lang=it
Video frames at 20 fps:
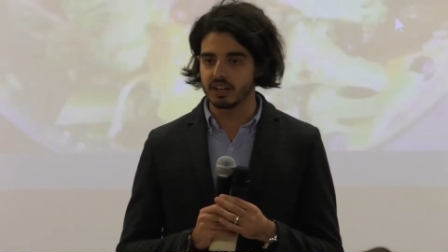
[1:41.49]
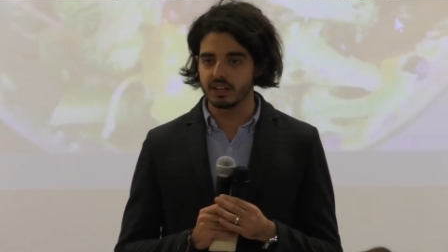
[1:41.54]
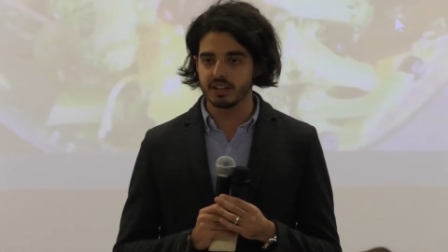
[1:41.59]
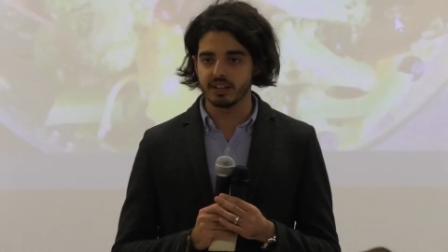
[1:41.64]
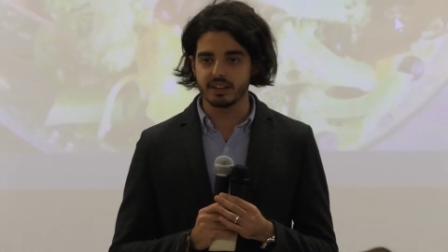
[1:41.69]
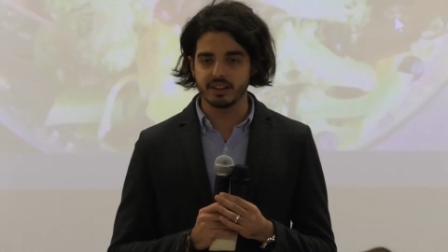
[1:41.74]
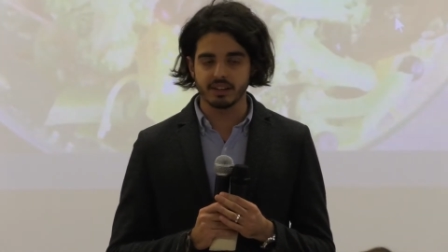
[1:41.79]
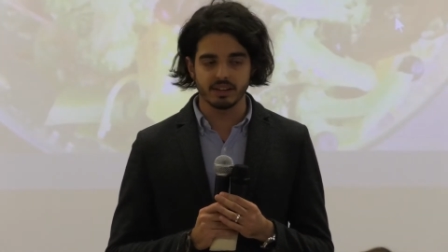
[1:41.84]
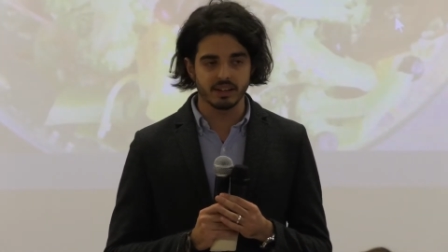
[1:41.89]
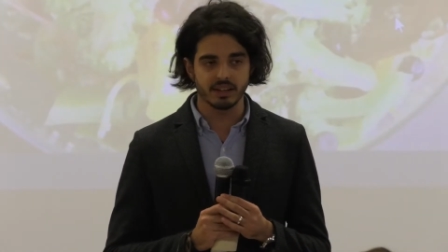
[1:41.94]

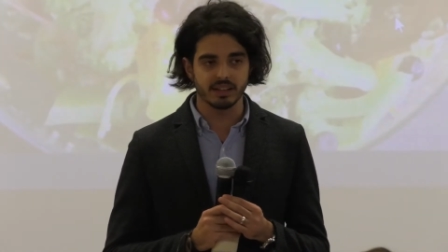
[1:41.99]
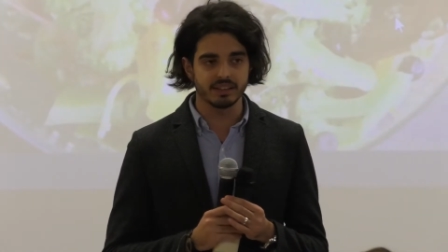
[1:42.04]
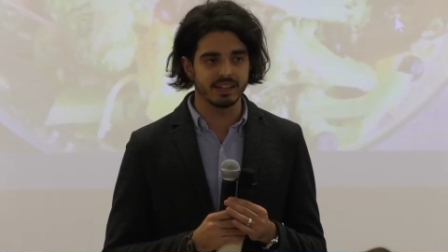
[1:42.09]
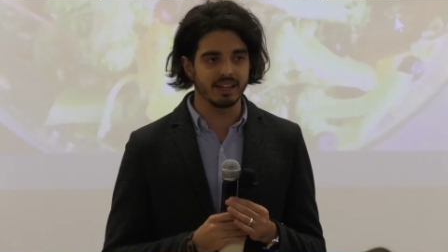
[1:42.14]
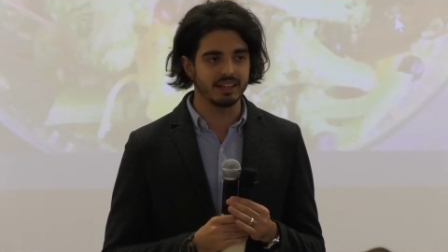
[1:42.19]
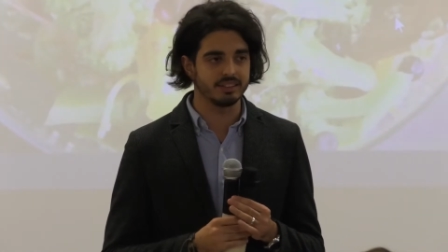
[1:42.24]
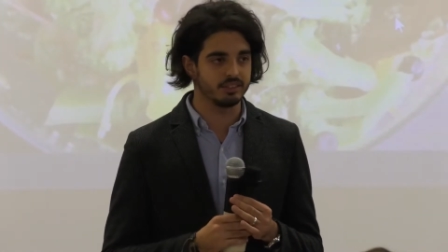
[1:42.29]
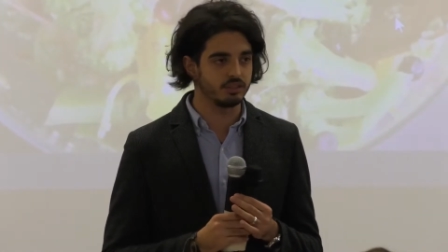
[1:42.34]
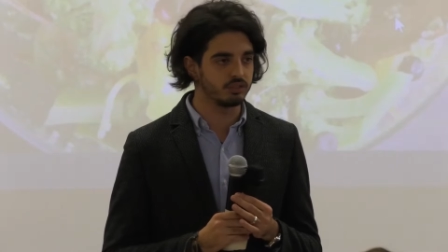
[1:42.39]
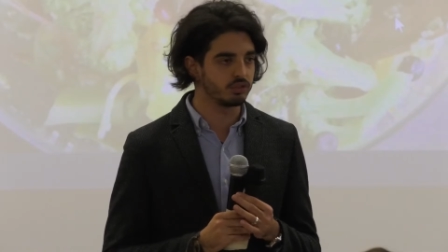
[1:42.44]
in
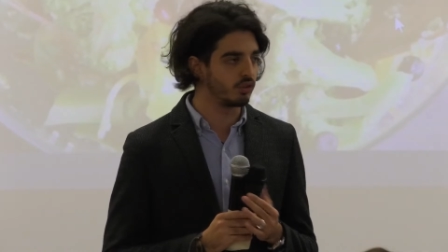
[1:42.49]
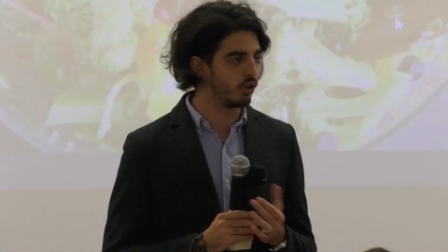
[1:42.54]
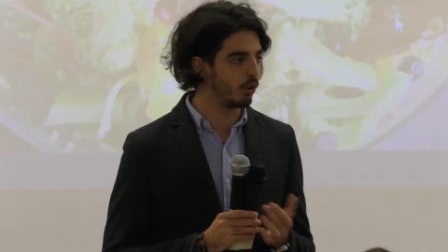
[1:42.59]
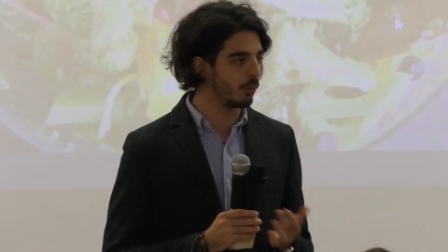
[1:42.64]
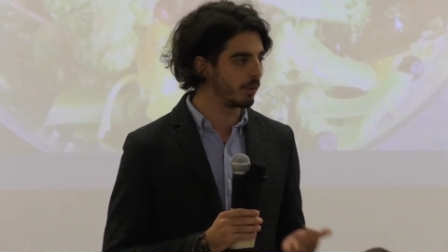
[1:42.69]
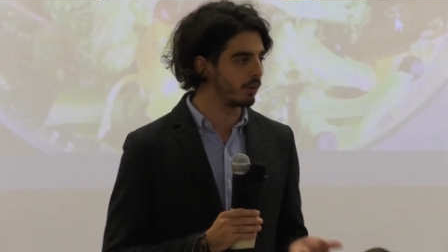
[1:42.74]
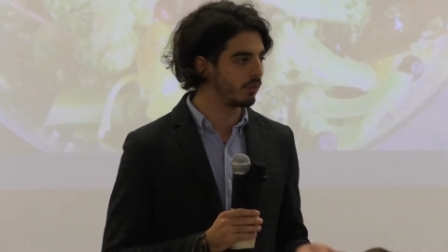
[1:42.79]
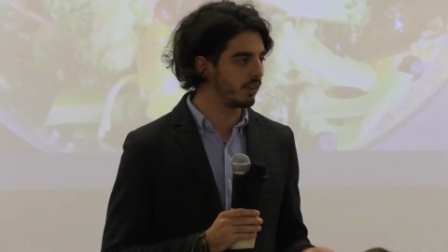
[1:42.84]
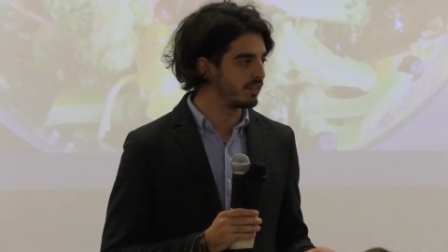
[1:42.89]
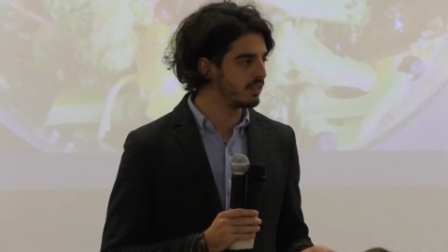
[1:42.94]
realtà si
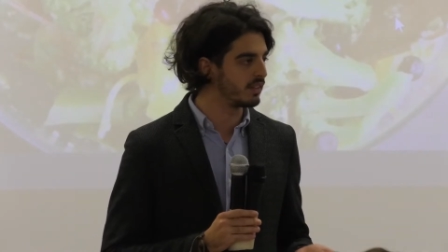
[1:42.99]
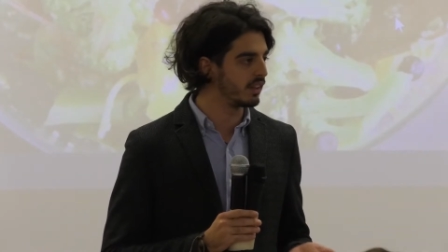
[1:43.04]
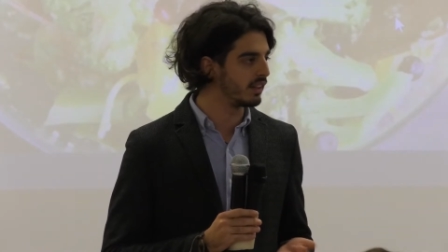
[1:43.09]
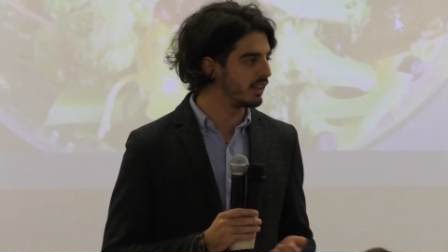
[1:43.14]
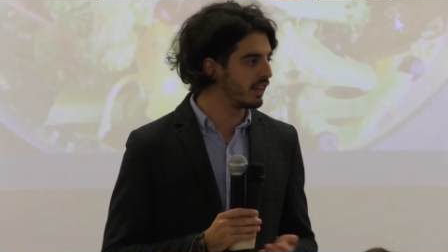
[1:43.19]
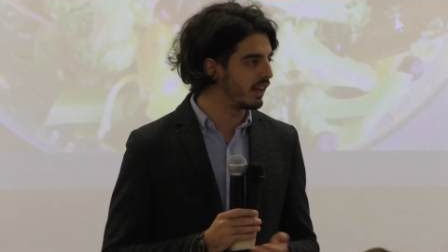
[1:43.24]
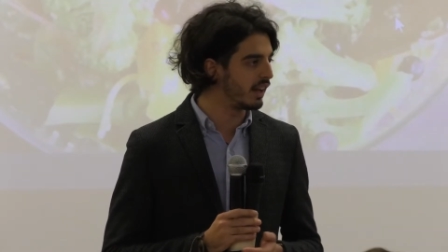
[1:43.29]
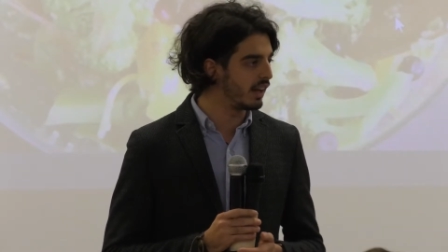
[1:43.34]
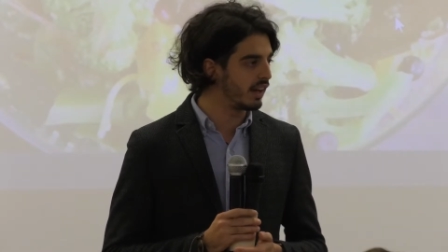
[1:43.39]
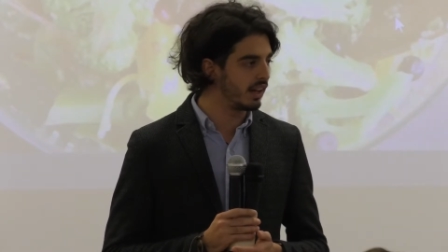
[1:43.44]
scopre
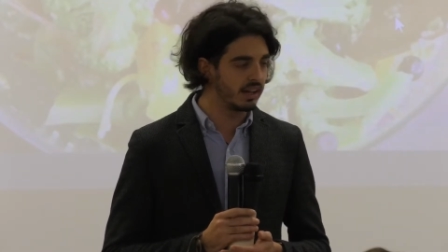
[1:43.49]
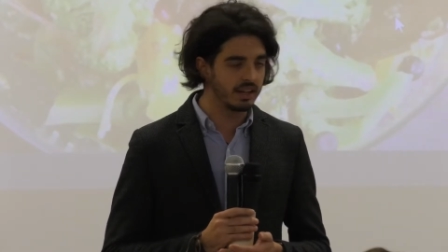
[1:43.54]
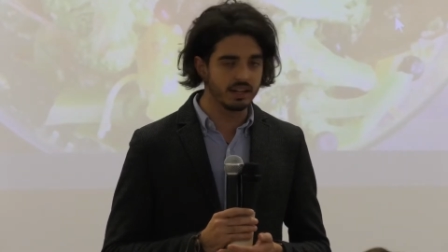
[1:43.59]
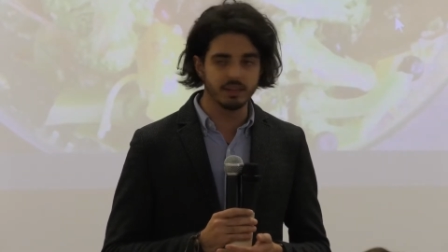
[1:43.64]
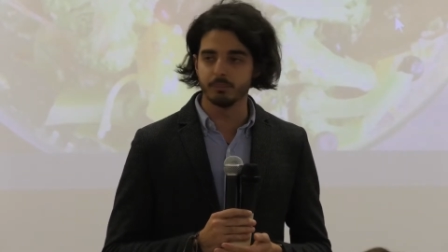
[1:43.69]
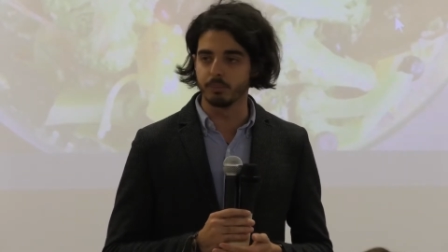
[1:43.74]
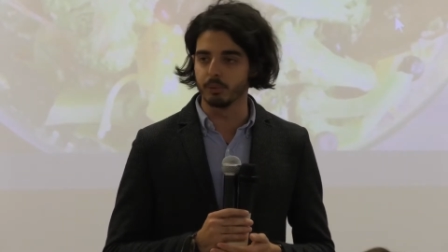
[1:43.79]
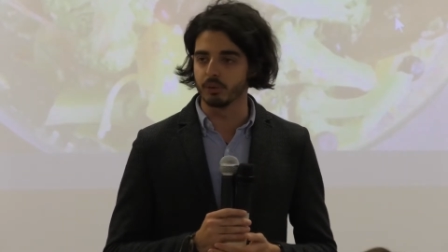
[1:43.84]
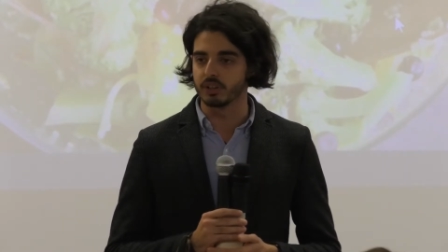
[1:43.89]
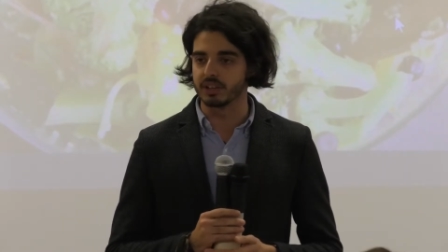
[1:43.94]
un'azienda
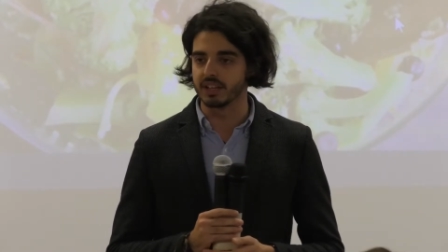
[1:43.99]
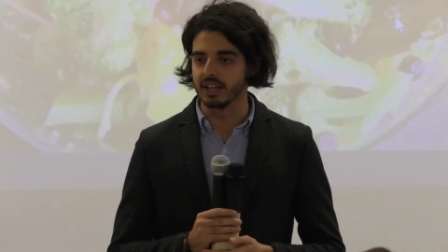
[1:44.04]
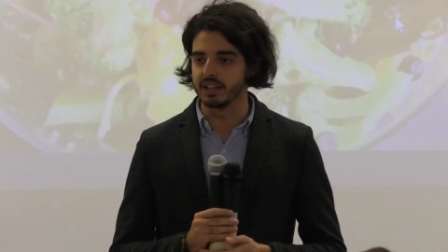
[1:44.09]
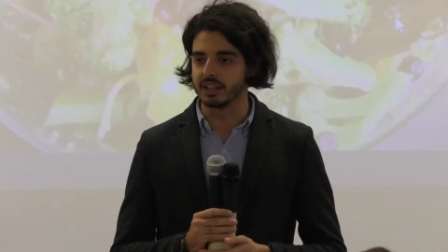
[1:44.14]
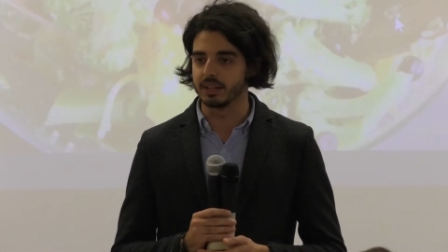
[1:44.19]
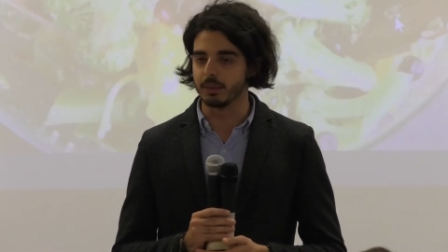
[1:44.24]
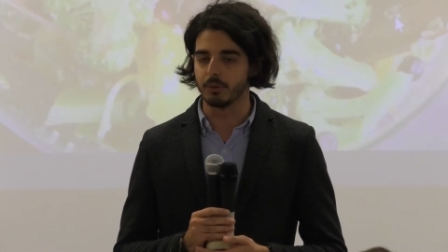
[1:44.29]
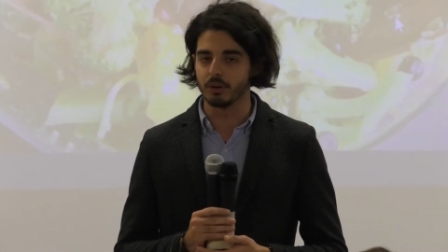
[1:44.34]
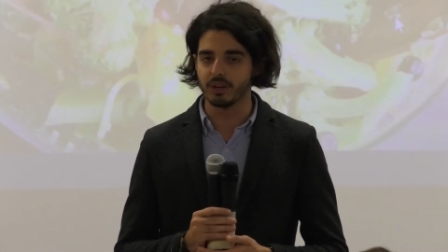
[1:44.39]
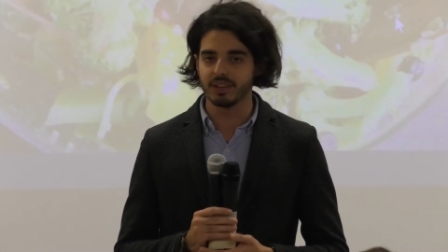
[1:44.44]

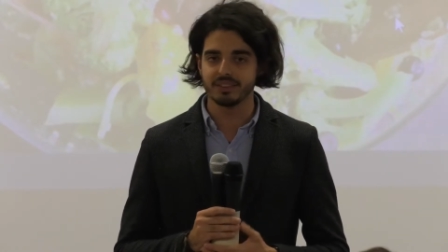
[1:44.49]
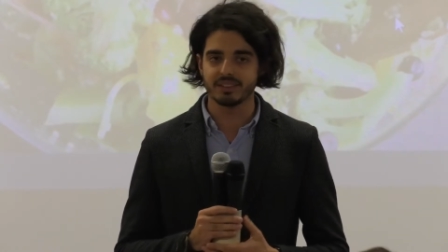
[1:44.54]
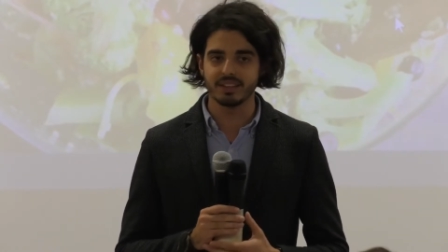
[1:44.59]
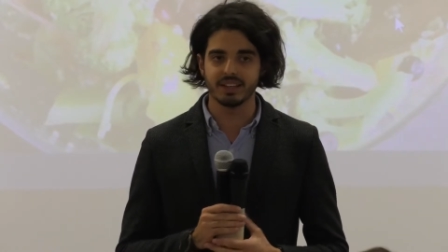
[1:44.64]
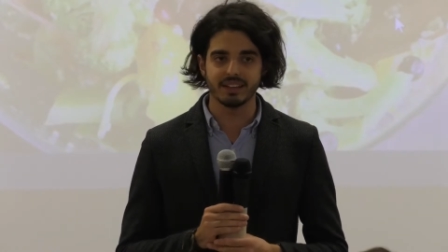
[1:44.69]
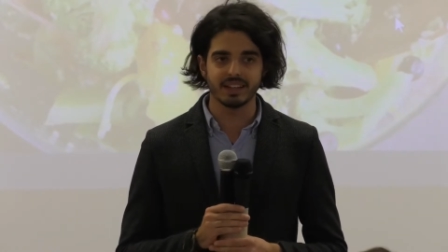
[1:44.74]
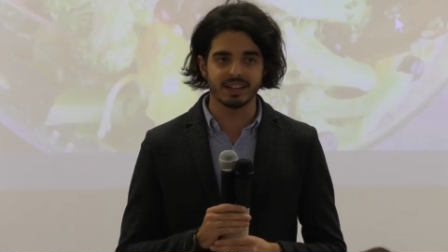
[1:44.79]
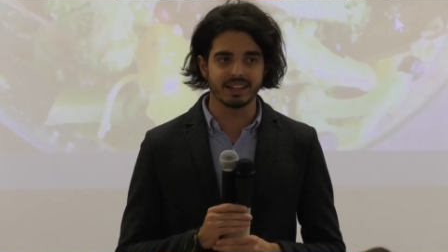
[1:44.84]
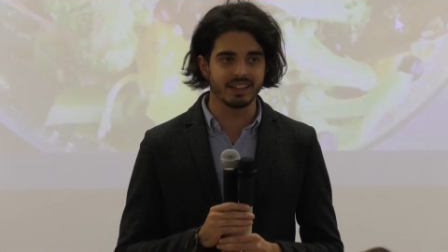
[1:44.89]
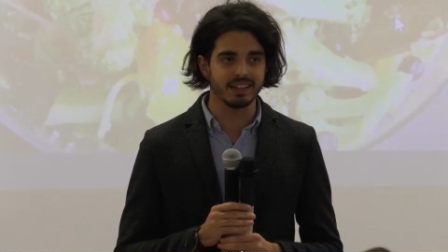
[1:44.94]
importante, ma
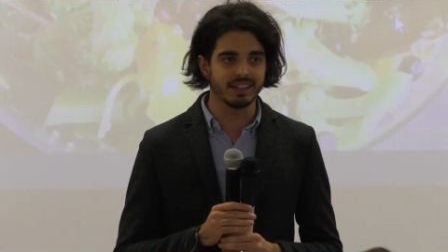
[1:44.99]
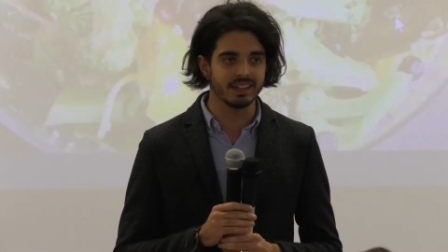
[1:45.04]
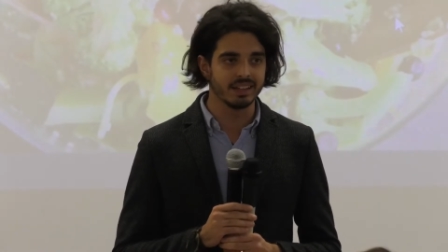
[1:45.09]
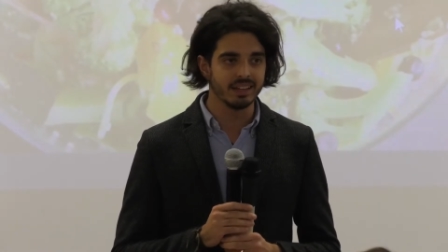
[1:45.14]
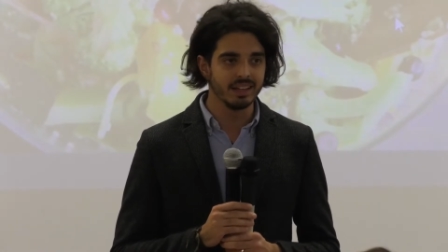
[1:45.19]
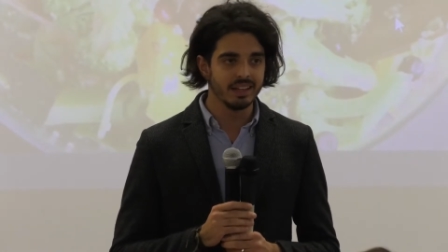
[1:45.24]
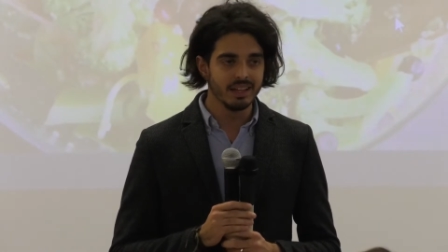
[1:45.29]
un'azienda che